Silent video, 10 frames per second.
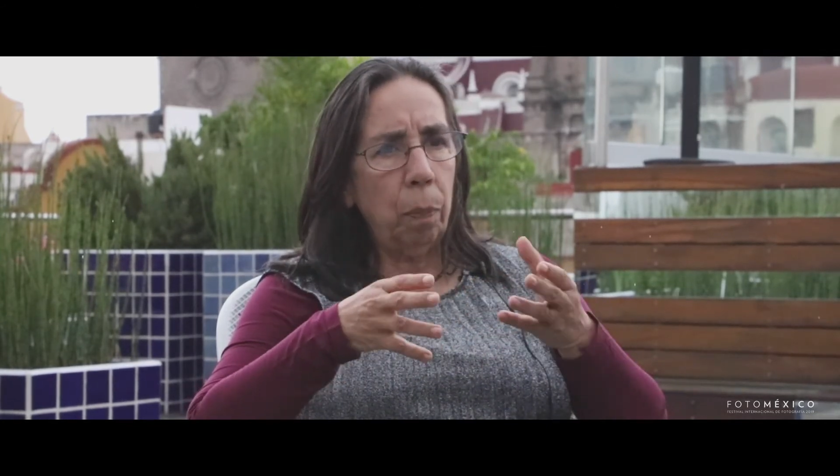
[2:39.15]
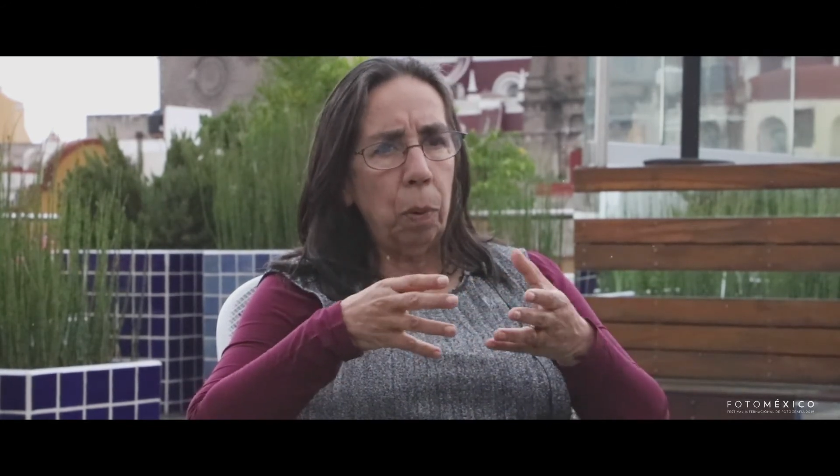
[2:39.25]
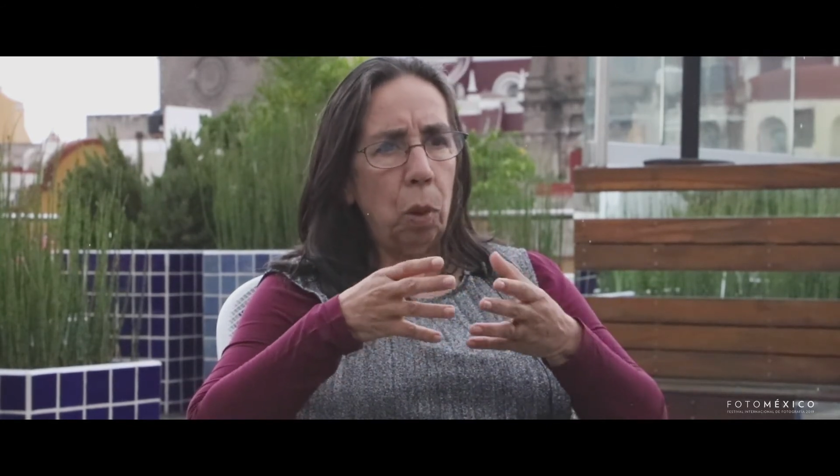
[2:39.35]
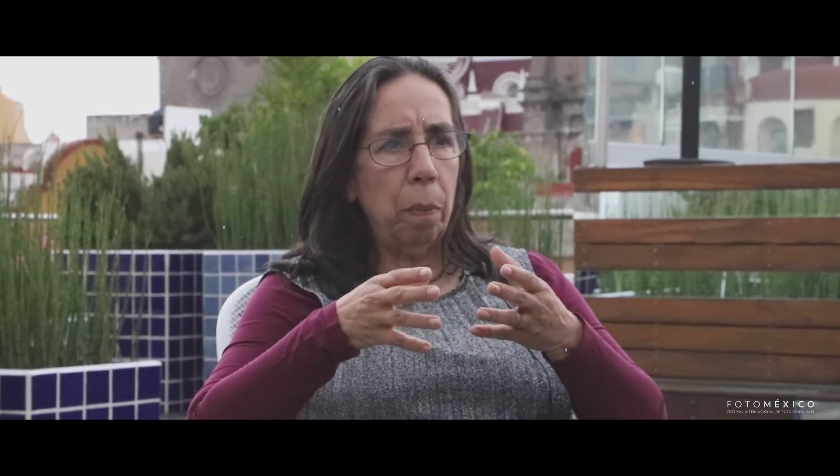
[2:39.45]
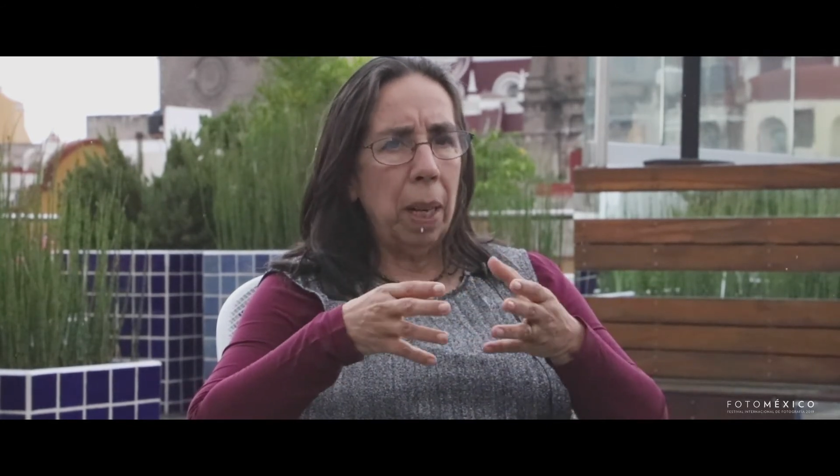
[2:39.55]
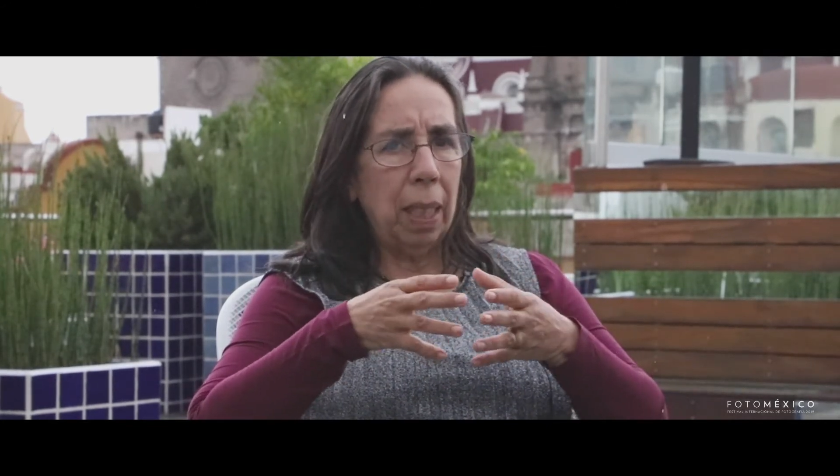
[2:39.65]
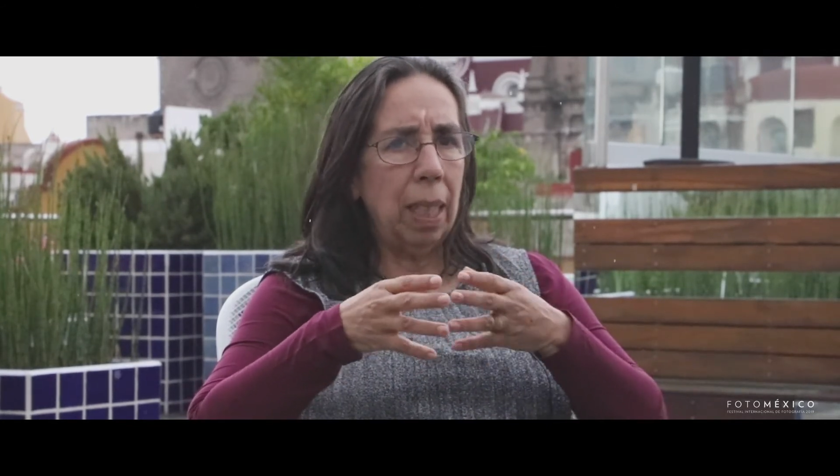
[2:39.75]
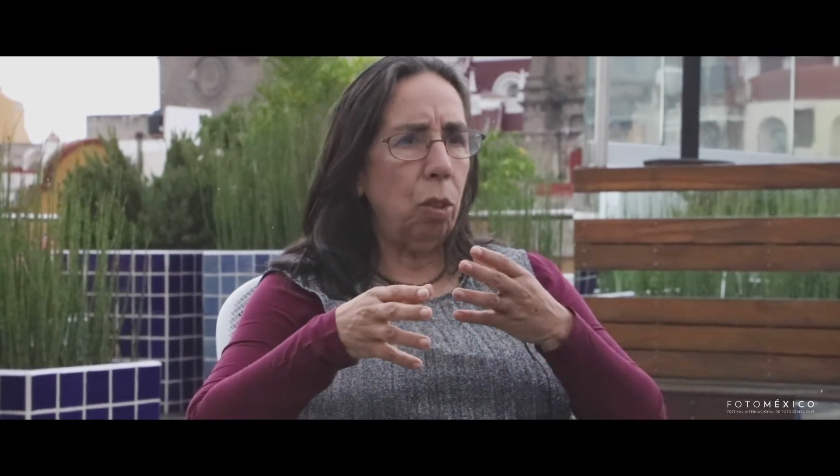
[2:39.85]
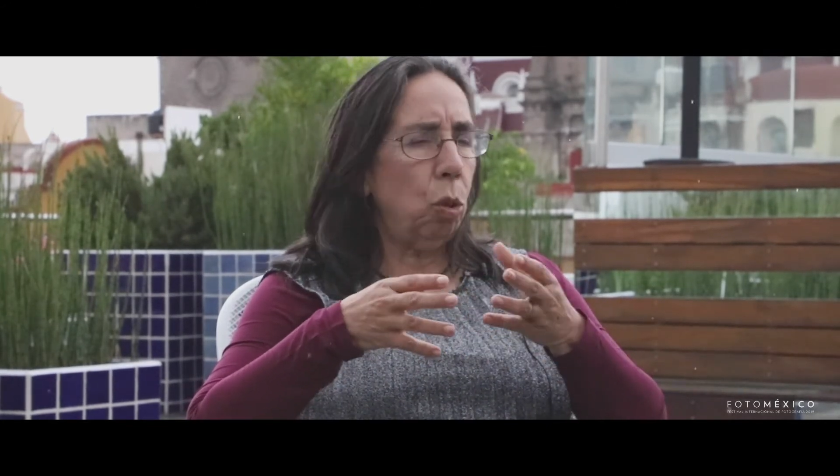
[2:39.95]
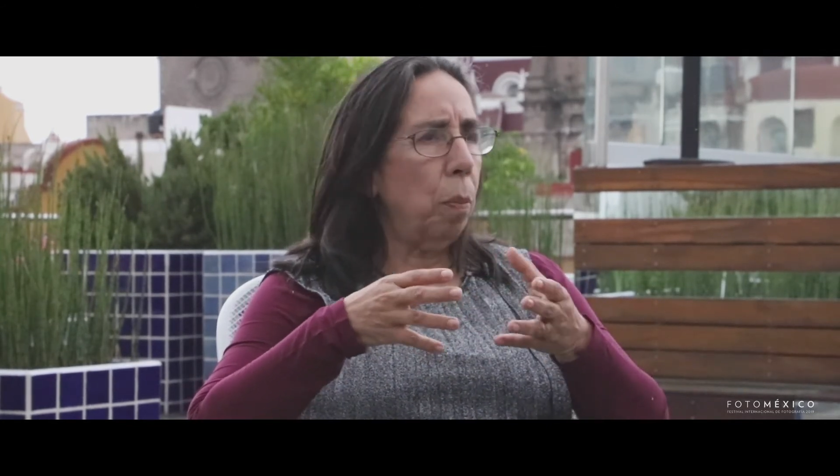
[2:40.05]
un poco más
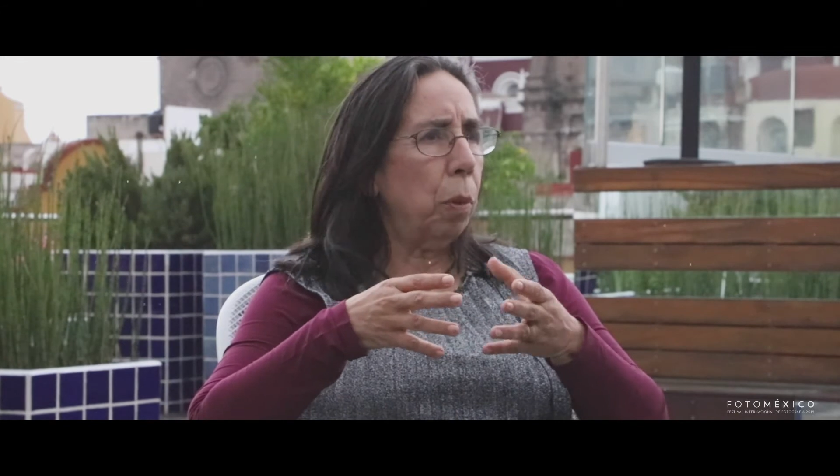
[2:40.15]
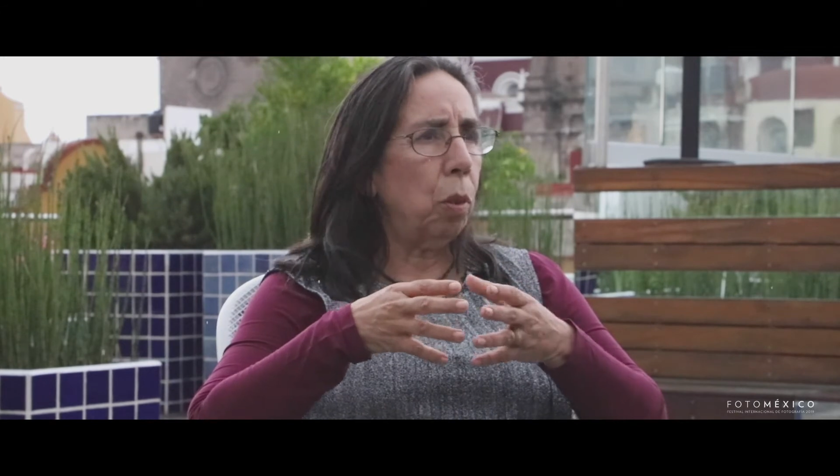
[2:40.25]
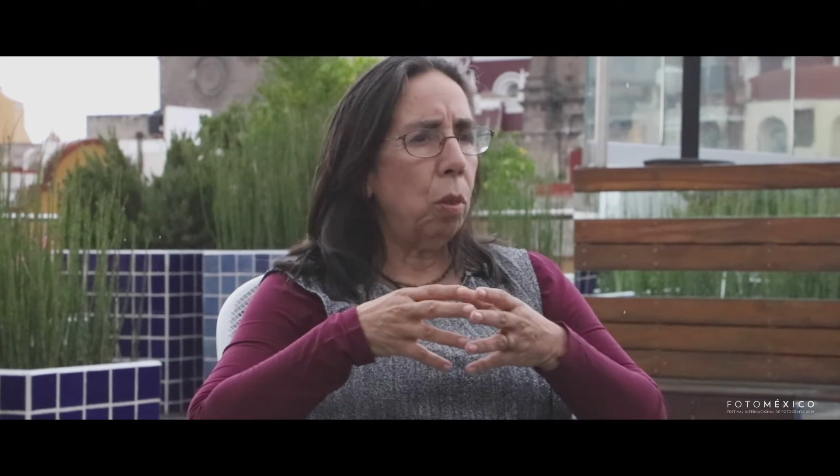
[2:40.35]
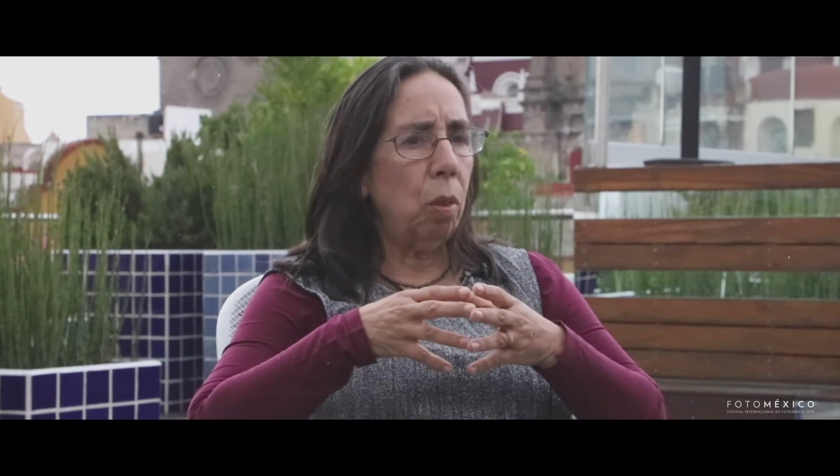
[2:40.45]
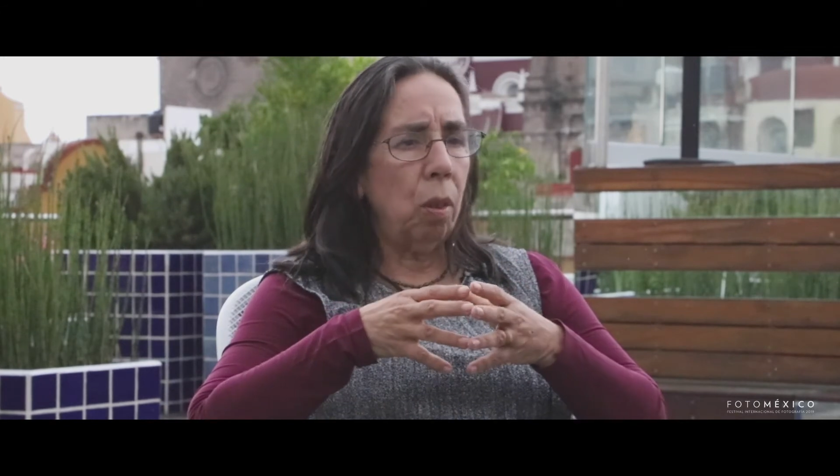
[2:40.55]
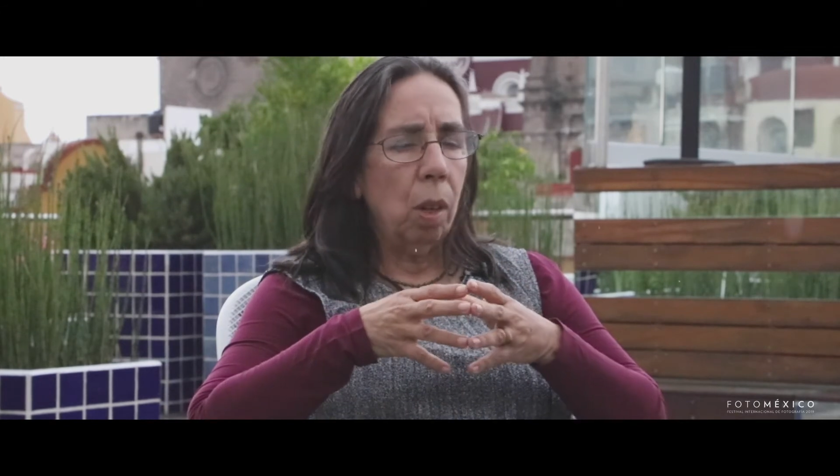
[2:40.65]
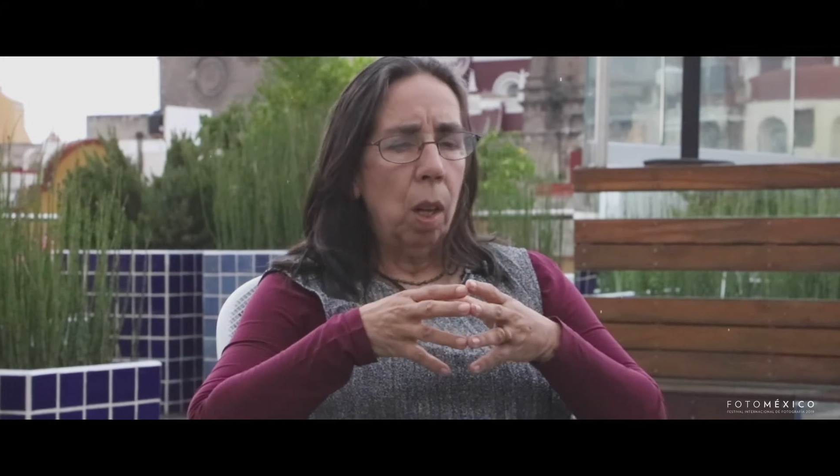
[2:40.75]
quiénes somos, ¿no?